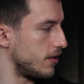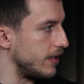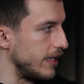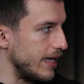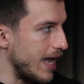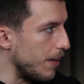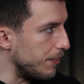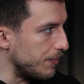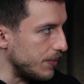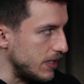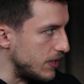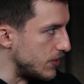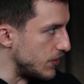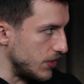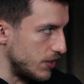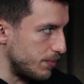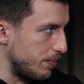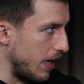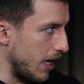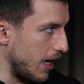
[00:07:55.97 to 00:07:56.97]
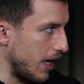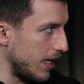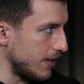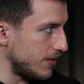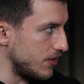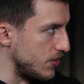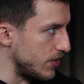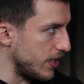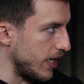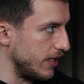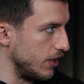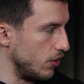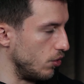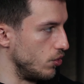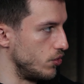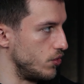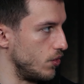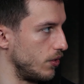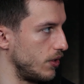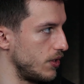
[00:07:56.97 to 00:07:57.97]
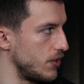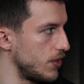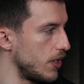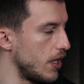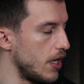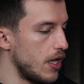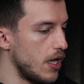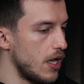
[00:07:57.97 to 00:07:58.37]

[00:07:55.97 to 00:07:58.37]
Den habe ich nicht parat, ich kenne die Lösung nicht.